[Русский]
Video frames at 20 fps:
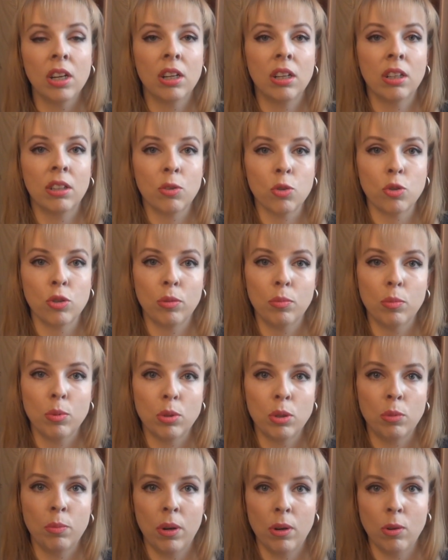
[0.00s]
Нужно
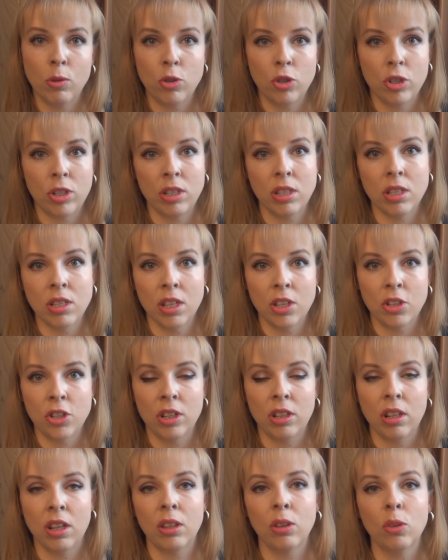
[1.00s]
будет по очереди
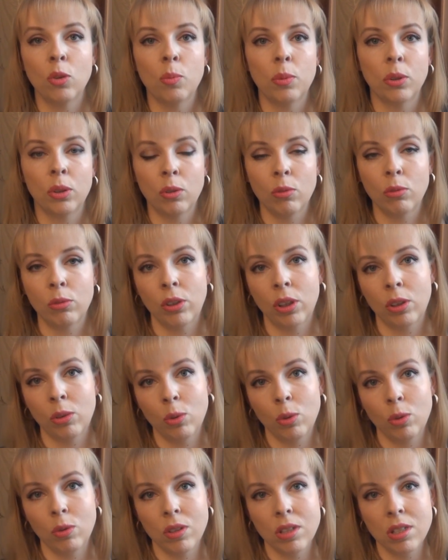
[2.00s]
сначала одну, потом
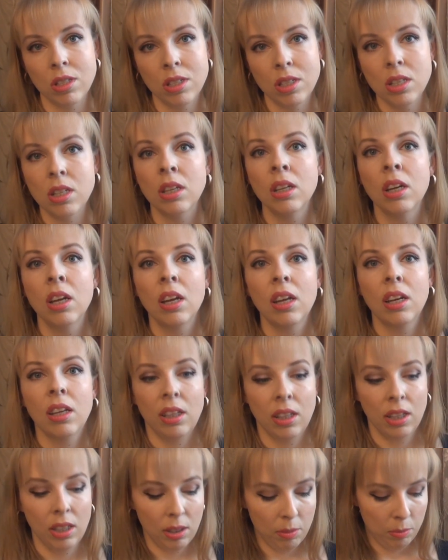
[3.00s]
вторую вести.
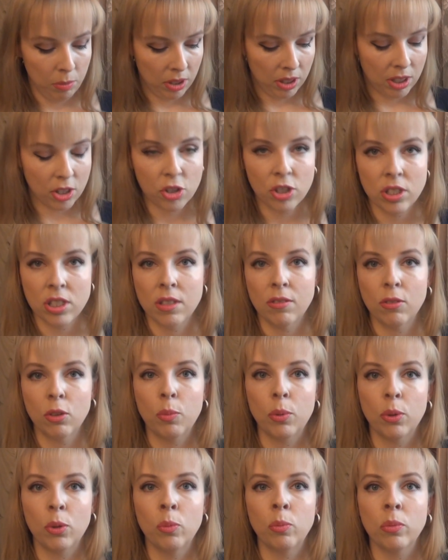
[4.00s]
И мне кажется, вот
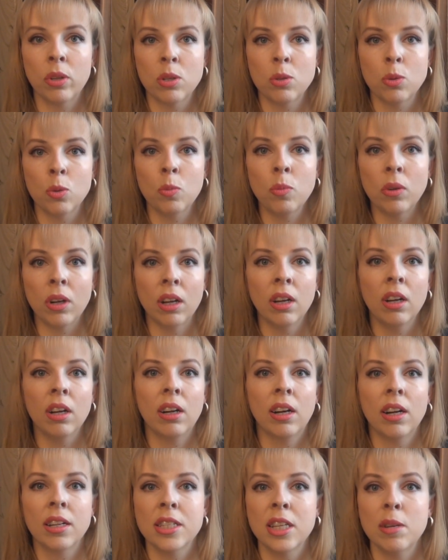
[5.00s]
подобная сумка
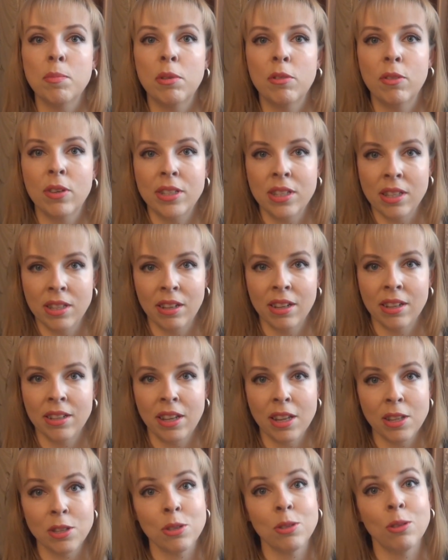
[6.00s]
хотя бы в один
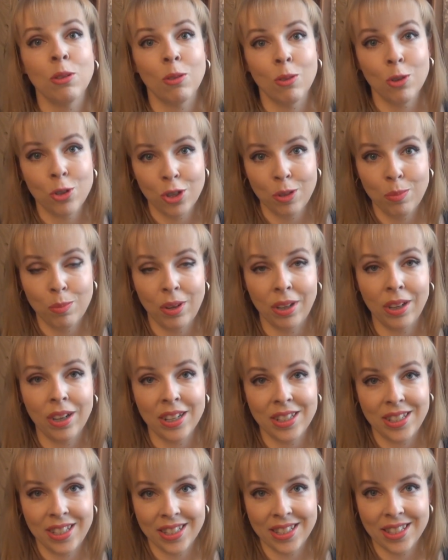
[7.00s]
конец, но очень
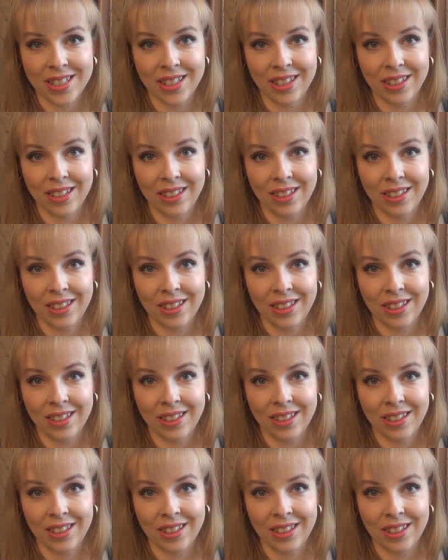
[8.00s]
пригодится.